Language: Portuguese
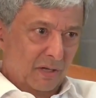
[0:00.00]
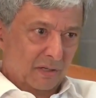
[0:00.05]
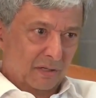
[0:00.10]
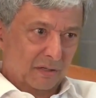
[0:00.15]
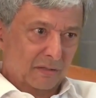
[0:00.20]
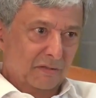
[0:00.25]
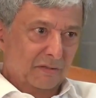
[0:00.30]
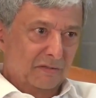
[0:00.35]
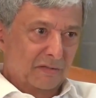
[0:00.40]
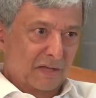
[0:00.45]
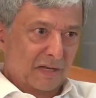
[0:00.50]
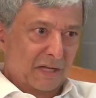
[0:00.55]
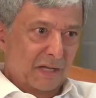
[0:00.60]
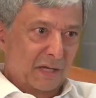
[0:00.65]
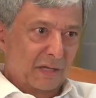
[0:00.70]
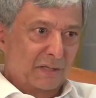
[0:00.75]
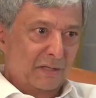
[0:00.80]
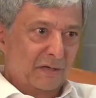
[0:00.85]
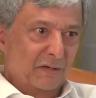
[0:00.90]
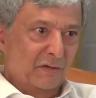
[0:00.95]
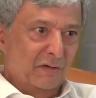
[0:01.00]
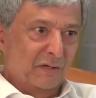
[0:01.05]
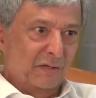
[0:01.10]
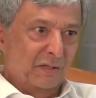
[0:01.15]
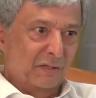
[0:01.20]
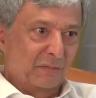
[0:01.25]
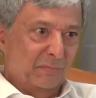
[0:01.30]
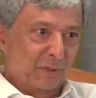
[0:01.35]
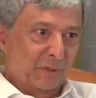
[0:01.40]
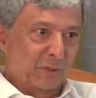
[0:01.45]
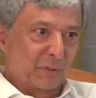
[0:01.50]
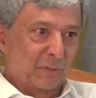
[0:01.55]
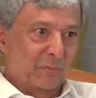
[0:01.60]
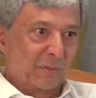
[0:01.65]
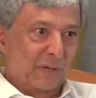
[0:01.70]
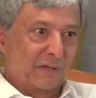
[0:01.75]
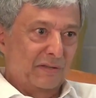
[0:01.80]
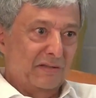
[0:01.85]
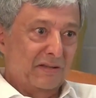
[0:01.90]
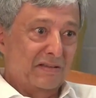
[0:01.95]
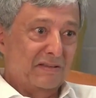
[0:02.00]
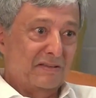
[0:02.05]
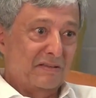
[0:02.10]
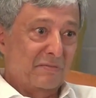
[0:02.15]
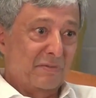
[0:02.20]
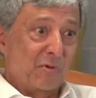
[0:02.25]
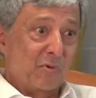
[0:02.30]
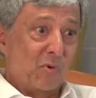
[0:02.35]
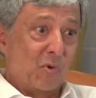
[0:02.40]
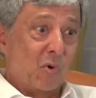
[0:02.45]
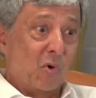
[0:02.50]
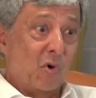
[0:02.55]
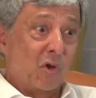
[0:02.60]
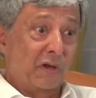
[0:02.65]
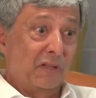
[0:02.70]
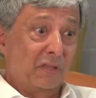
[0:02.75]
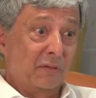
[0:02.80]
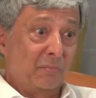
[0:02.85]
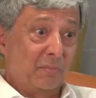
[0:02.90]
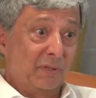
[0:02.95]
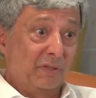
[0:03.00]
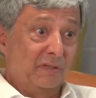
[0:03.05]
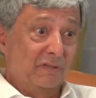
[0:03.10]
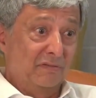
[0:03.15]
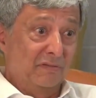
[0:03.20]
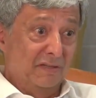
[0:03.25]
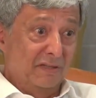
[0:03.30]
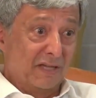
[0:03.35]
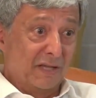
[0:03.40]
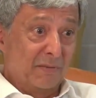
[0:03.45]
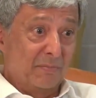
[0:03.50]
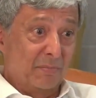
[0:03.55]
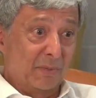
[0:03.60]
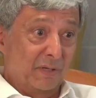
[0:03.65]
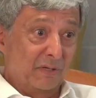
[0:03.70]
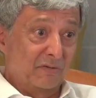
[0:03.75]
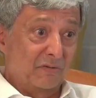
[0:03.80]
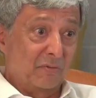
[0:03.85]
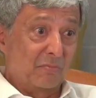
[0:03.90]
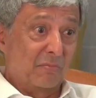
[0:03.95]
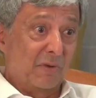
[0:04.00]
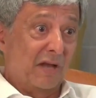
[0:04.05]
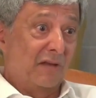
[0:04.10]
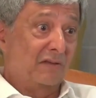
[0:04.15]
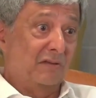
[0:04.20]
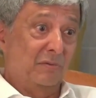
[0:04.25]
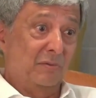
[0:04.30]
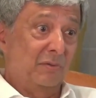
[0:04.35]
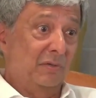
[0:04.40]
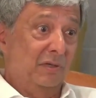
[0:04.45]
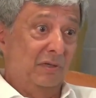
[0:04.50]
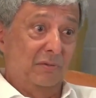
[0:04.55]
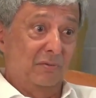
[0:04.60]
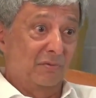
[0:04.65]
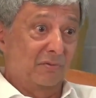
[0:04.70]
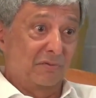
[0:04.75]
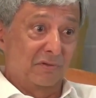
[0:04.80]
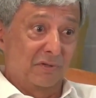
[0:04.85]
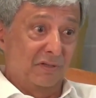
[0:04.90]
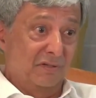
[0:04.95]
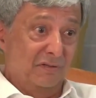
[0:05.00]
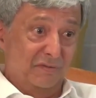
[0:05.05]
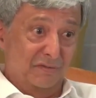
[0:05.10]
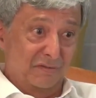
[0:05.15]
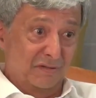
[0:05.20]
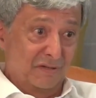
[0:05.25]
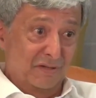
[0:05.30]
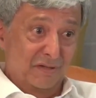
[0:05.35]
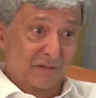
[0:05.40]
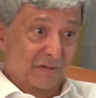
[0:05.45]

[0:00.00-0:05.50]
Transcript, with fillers: que disse que ele era dirigente da Petrobras e recebeu ordem para endividar a empresa o máximo que ele conseguisse,